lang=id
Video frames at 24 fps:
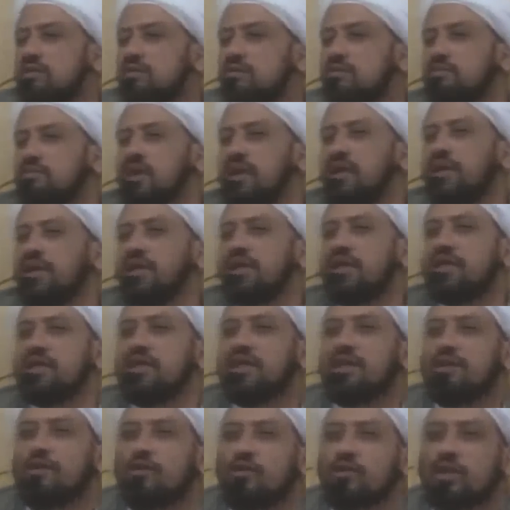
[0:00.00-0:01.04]
Belenak
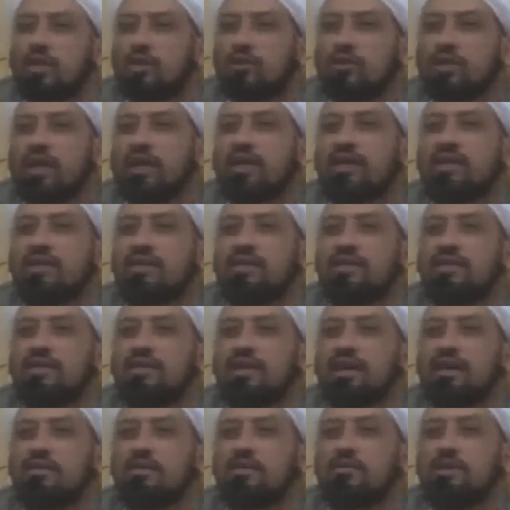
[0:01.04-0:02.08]
dengan urusan dunia.
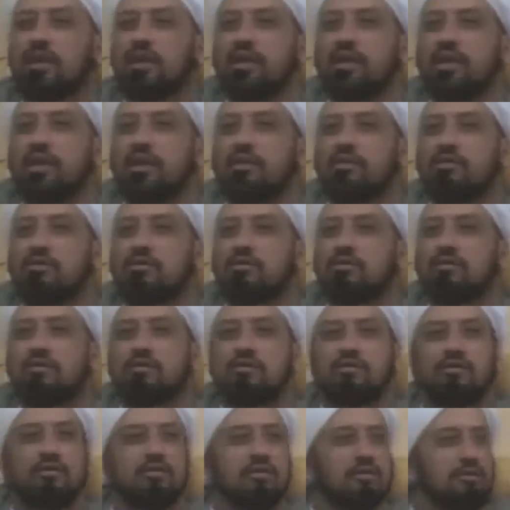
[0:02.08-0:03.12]
Apa belenak itu?
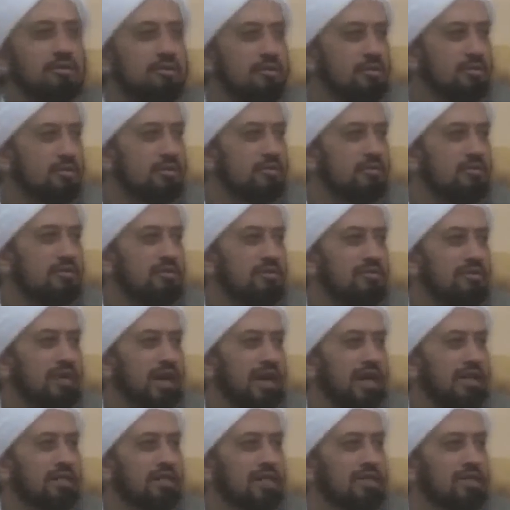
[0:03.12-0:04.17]

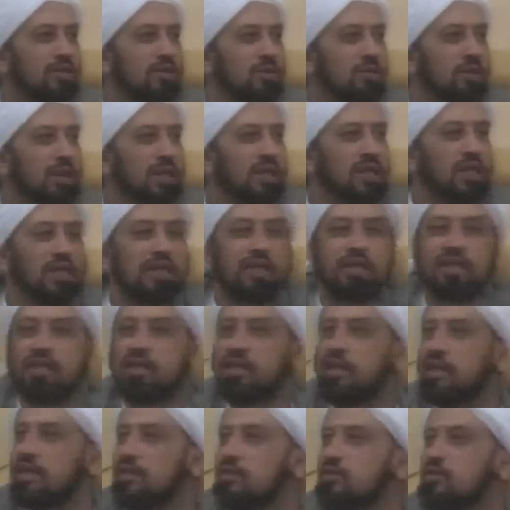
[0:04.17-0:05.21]
Bahasa Jawa belenak.
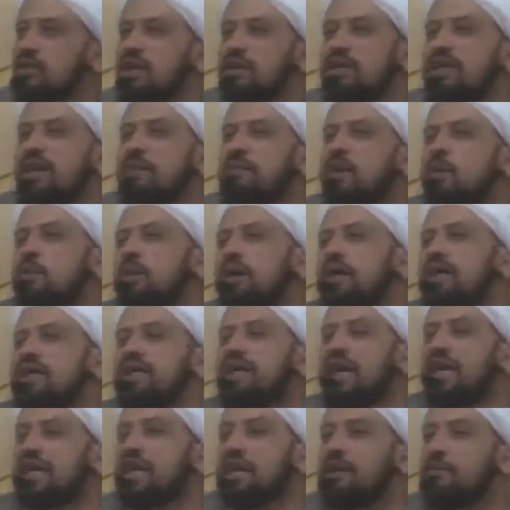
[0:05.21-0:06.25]
Sudah dia mau menghindar
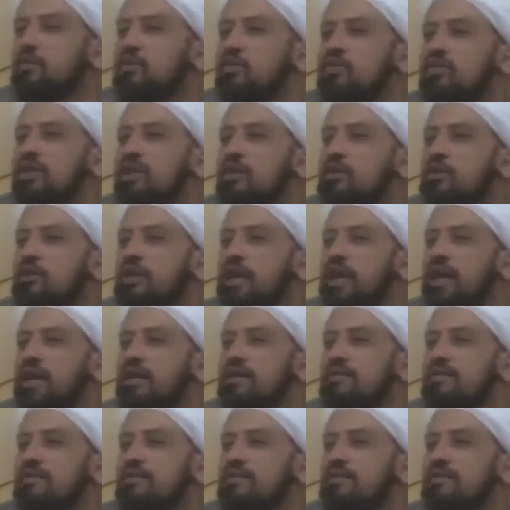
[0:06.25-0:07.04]
dalam urusan dunia.